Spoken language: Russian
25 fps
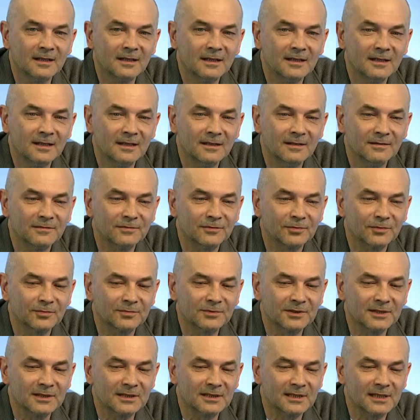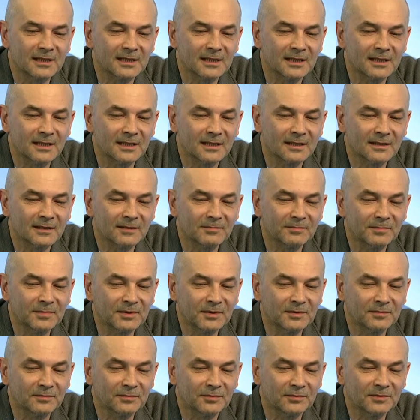и в том числе
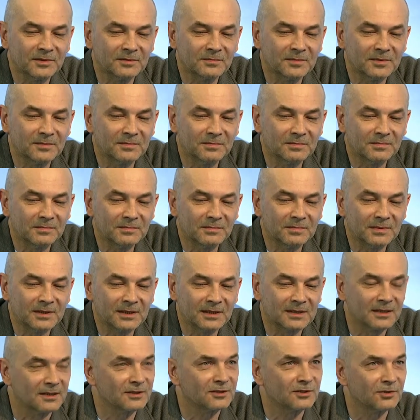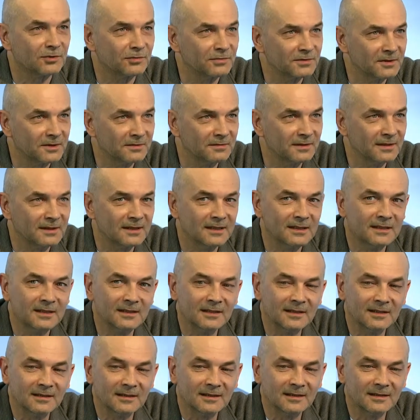переводами пьес Островского
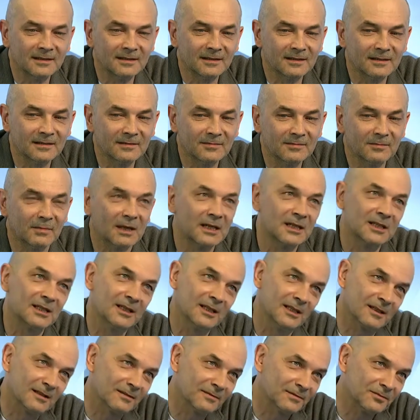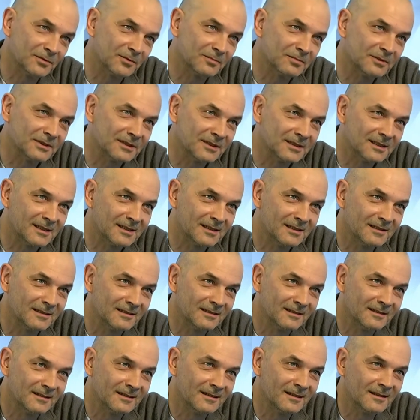и Мольера в том mm-hmm. числе.
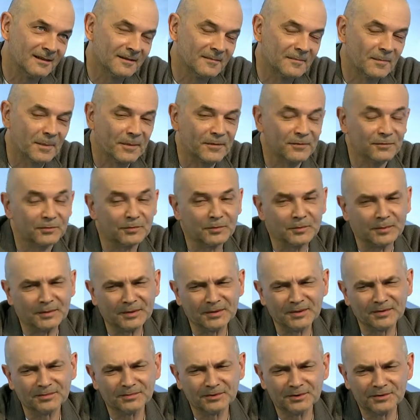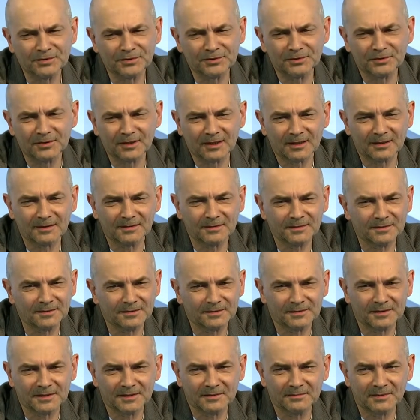Вот, поэтому это все так
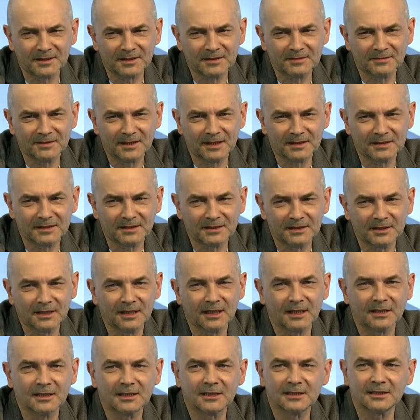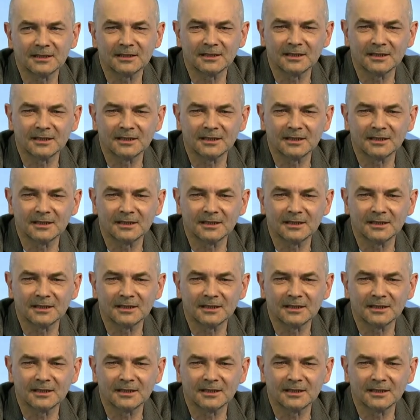взаимосвязано, и, конечно